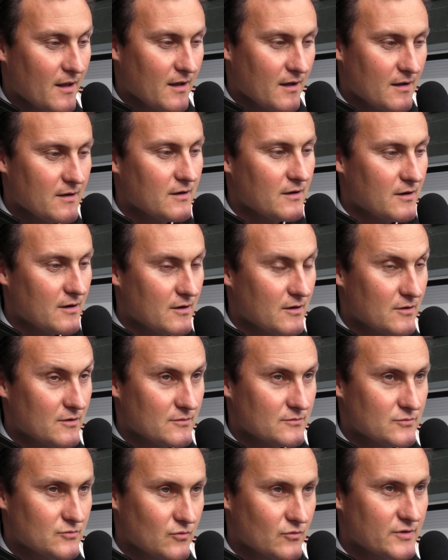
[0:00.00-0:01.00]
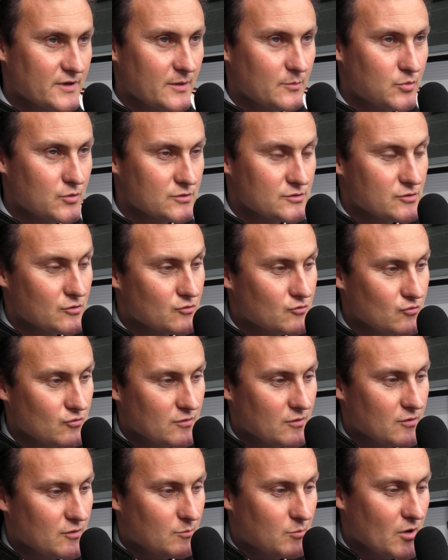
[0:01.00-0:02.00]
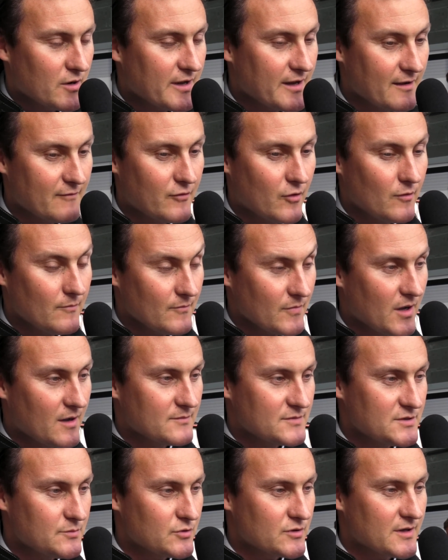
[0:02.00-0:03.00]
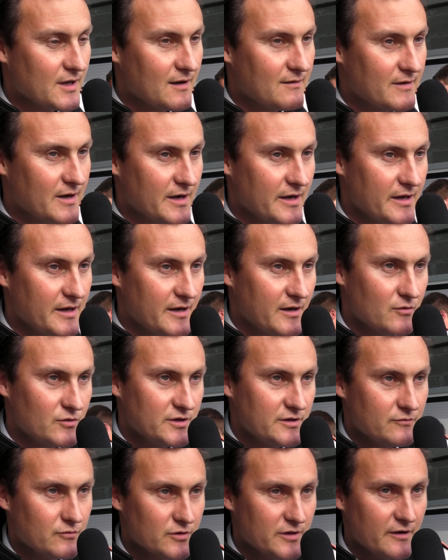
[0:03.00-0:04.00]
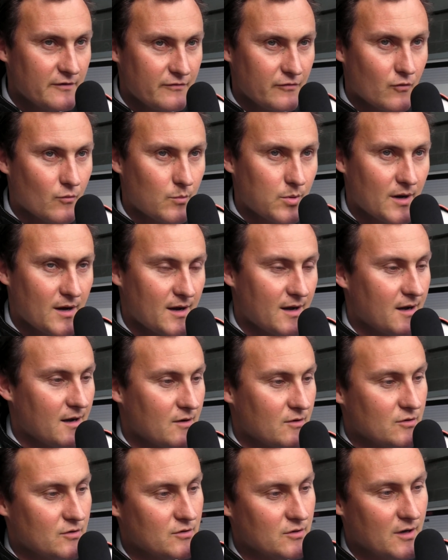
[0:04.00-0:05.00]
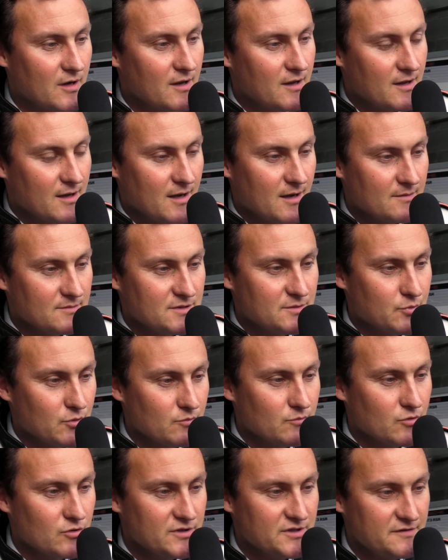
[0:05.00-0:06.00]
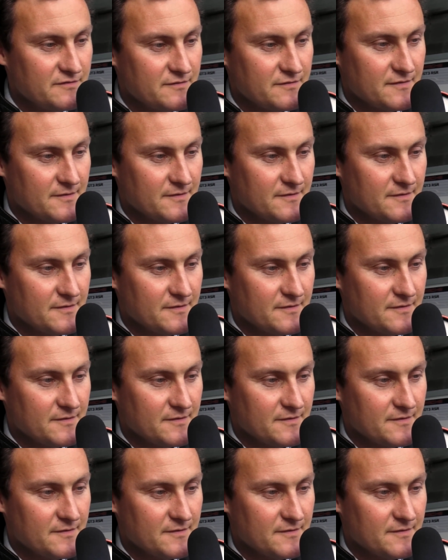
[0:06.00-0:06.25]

Euh, donc dépose de tout le bloc avant, un petit peu de travail et au niveau des fonds plats, euh, un petit peu de modif.